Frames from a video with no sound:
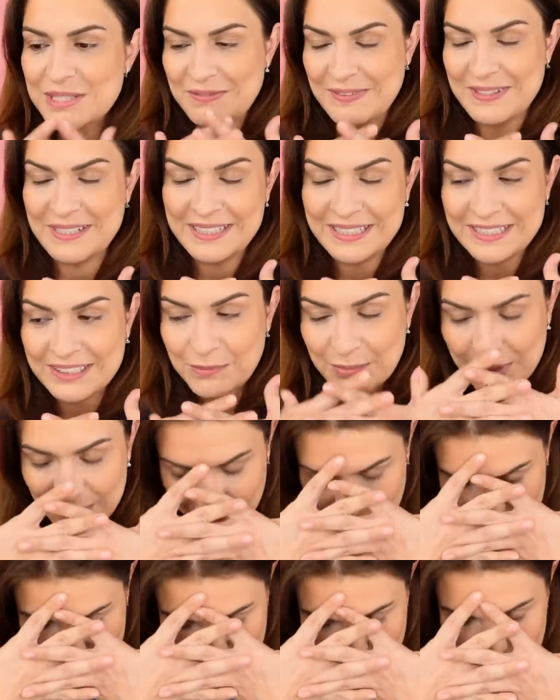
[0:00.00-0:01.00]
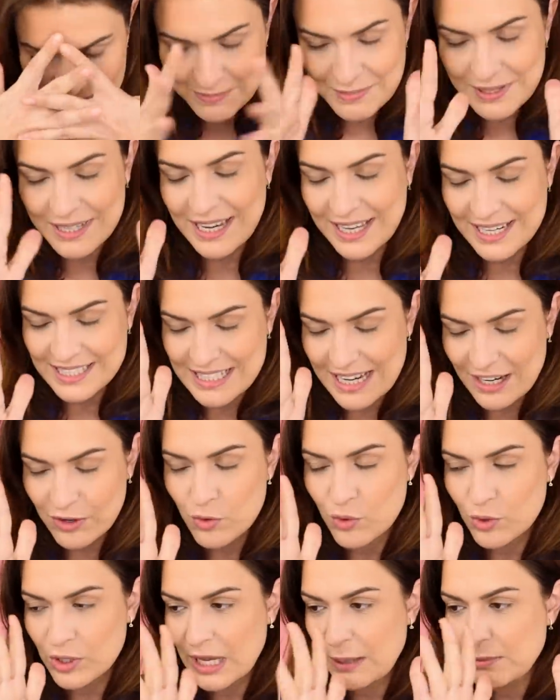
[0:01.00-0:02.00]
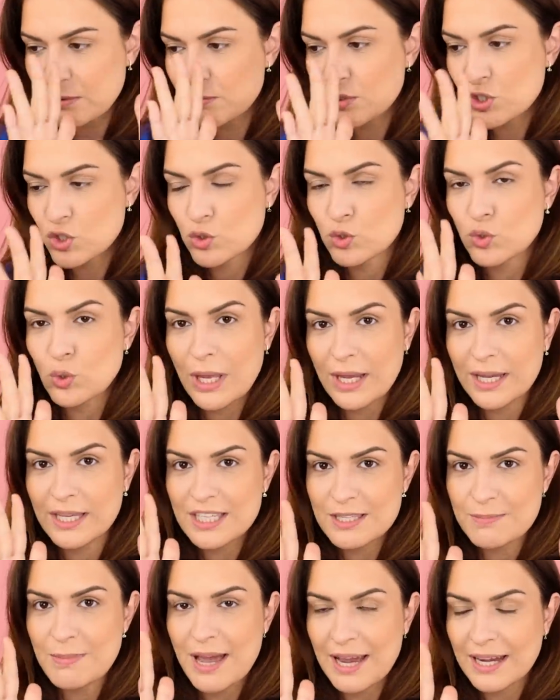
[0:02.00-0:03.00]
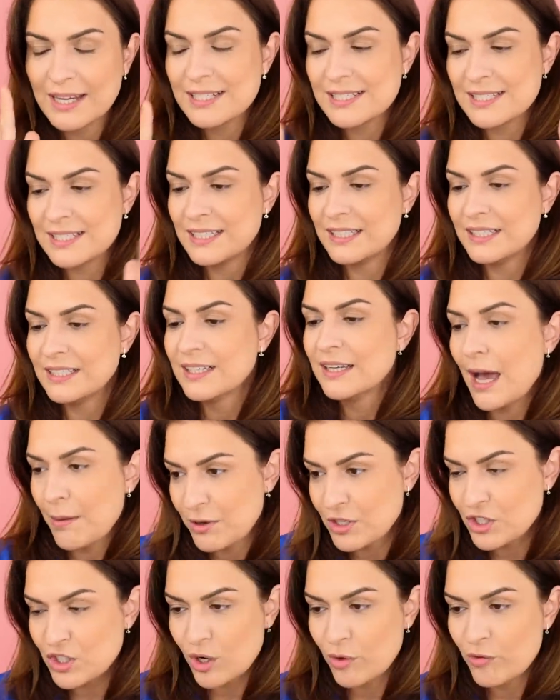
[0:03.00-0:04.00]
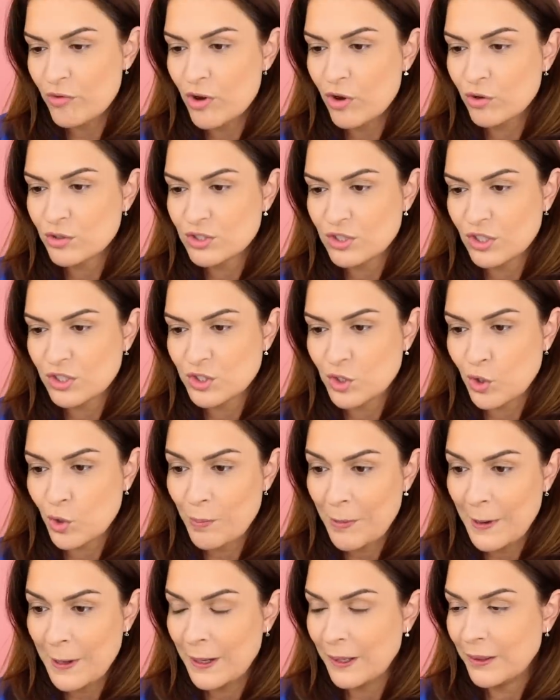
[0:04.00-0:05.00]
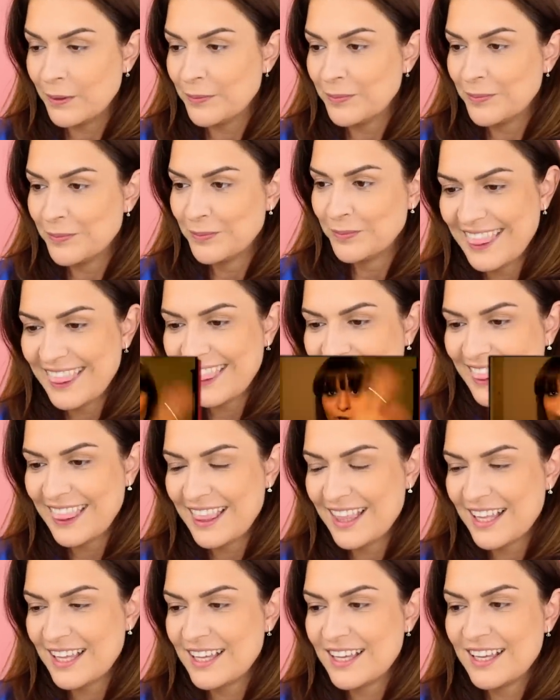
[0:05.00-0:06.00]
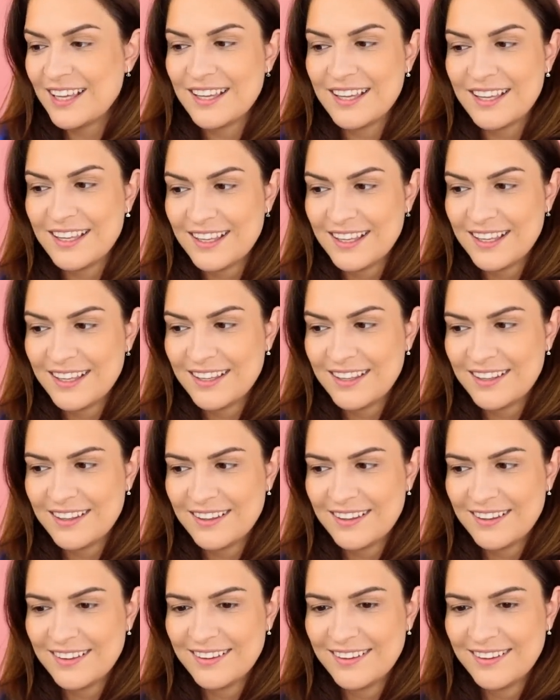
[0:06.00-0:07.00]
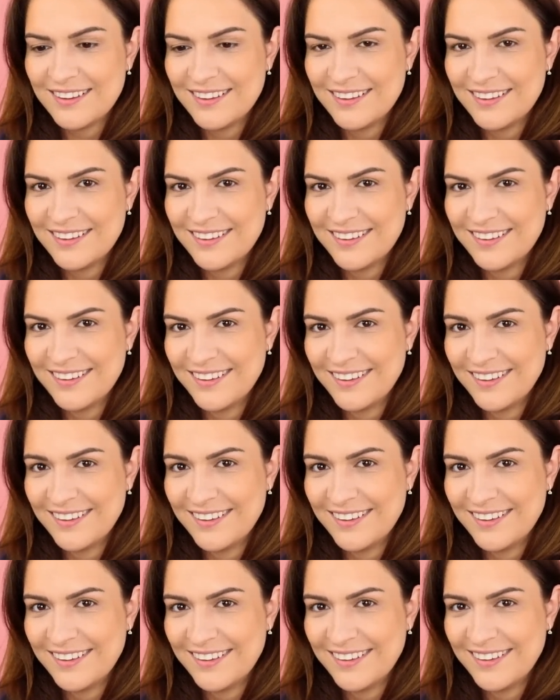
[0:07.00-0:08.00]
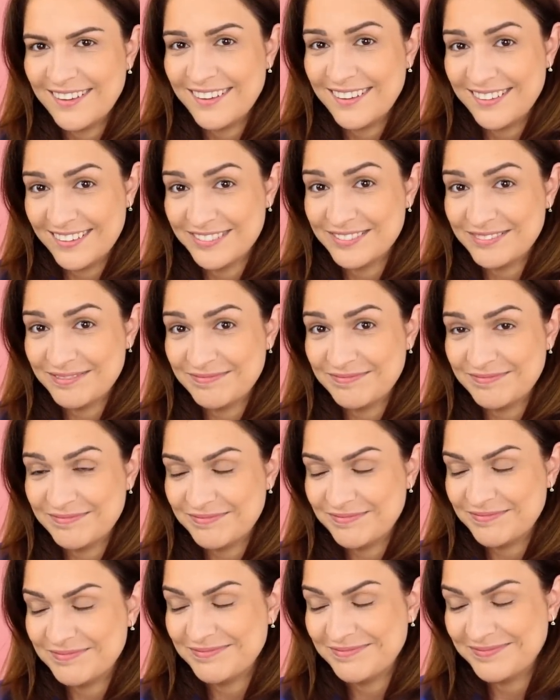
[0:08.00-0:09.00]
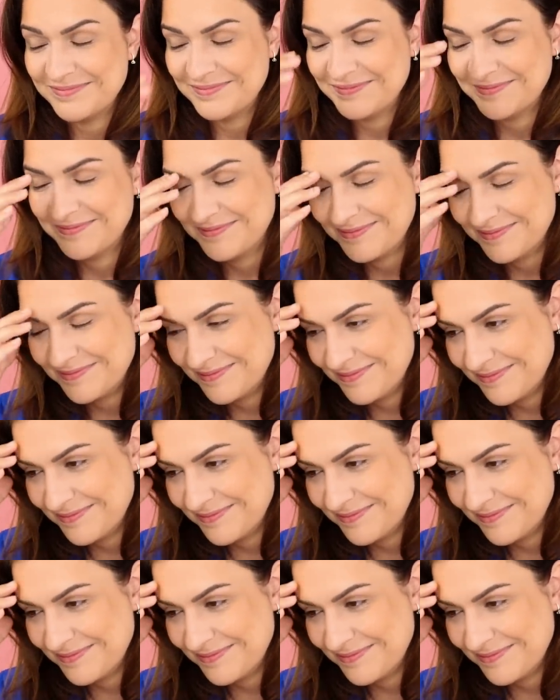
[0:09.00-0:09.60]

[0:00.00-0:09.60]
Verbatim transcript: zwar, oh mein Gott, ich will es mir gar nicht angucken. Ich habe es mir schon so lange nicht mehr angesehen. Aber schauen wir uns das doch mal an. Mit der Sonne, da bin ich wieder, mal wieder. Und zwar habe ich euch heute was